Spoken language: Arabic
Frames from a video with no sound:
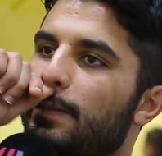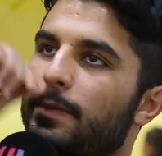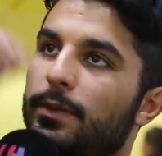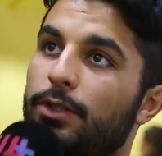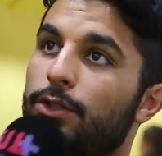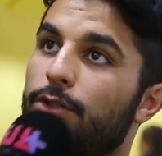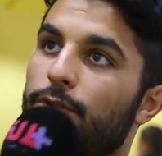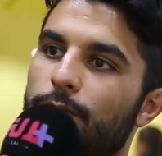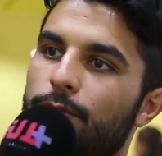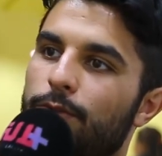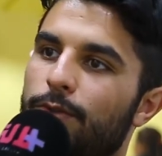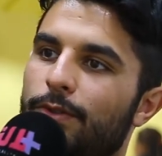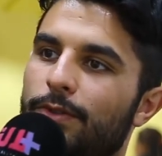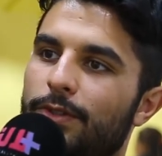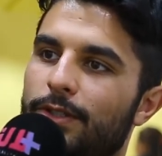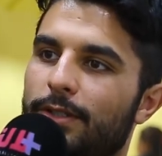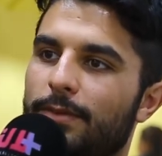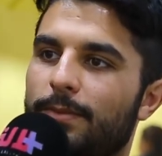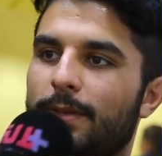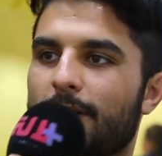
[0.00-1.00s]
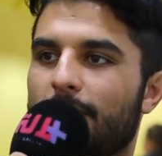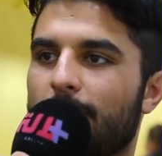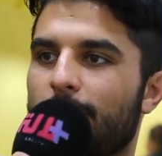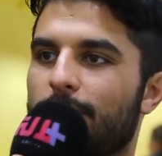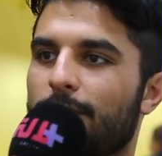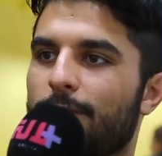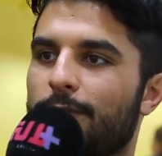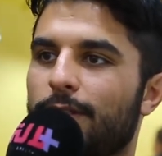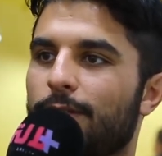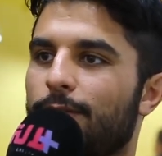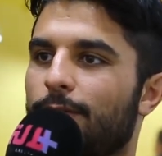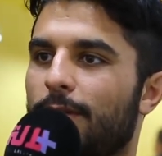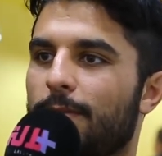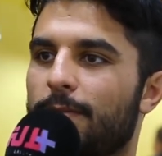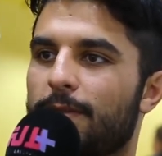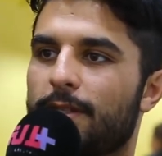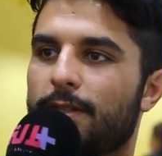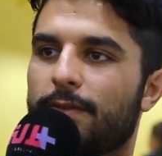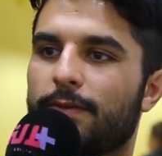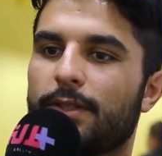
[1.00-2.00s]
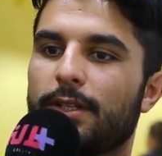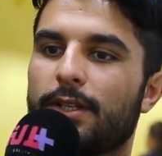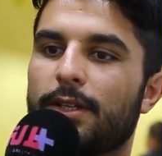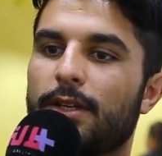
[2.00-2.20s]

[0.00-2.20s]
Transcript: ما كانش يدوزو كلشي البرنامج ماشي طوال بزاف